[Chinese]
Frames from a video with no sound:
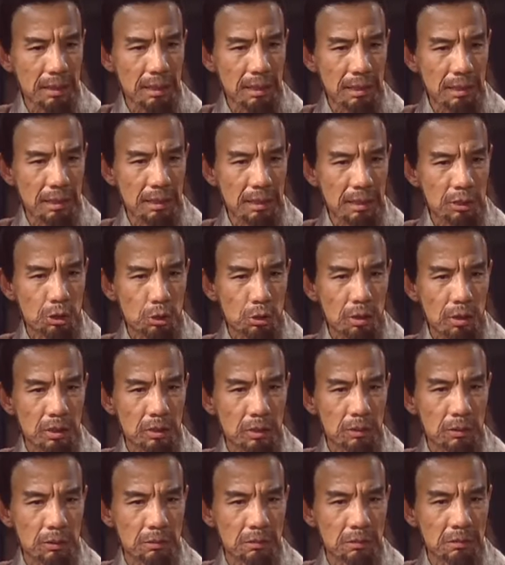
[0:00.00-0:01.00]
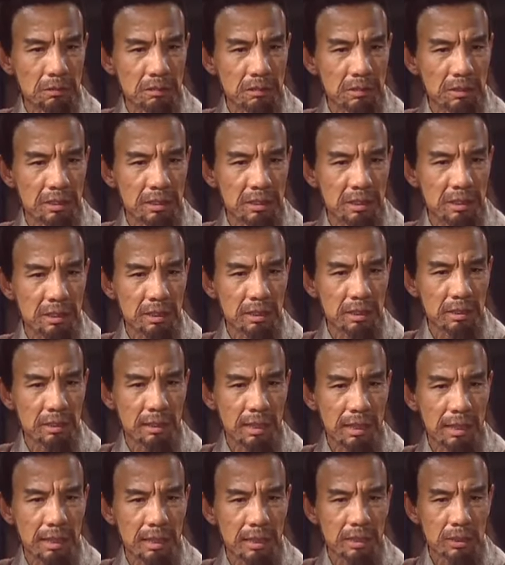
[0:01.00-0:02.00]
孟达串通金
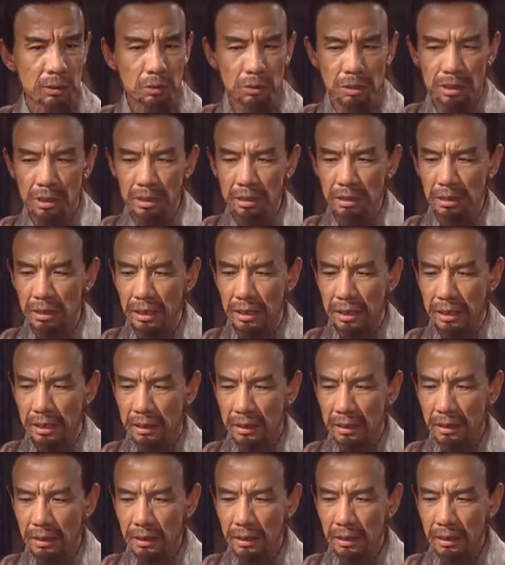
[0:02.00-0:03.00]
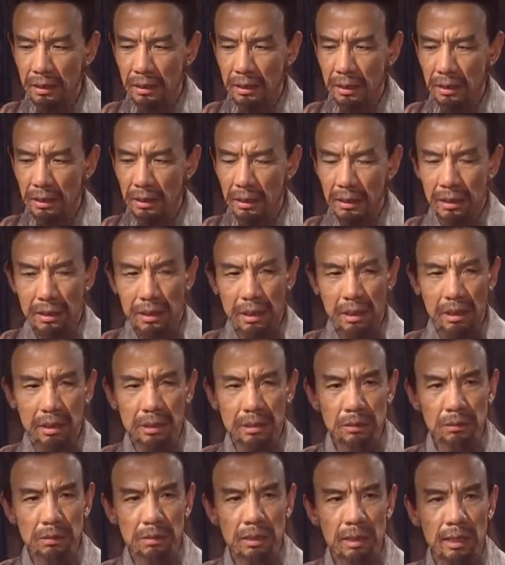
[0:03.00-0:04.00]
城太守申仪，
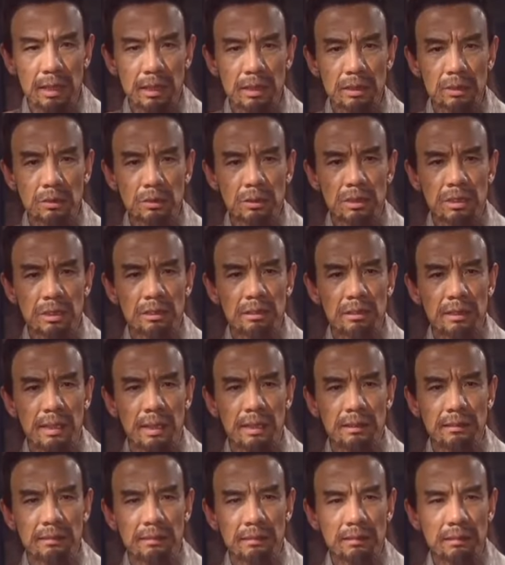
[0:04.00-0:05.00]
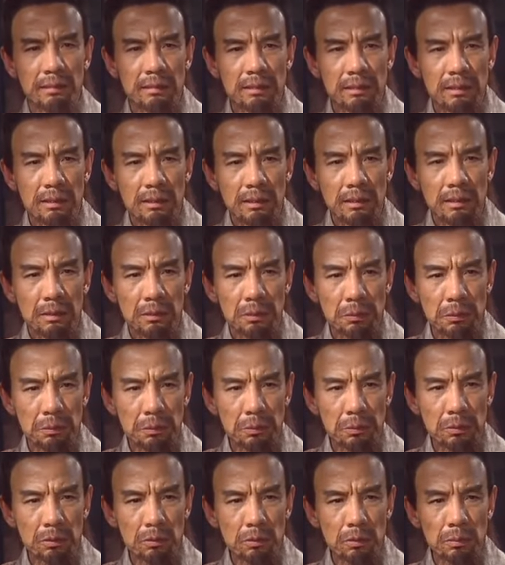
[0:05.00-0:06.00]
上庸太守申丹，
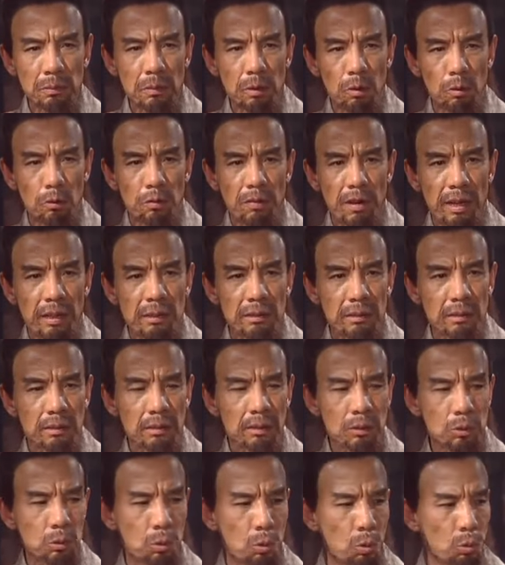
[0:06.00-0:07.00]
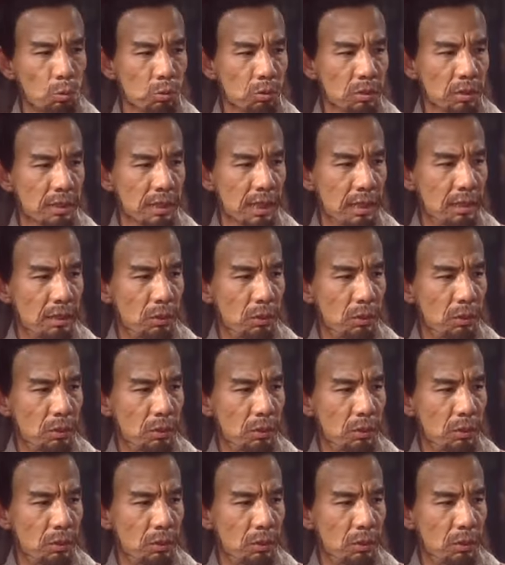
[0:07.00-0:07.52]
欲图谋反，攻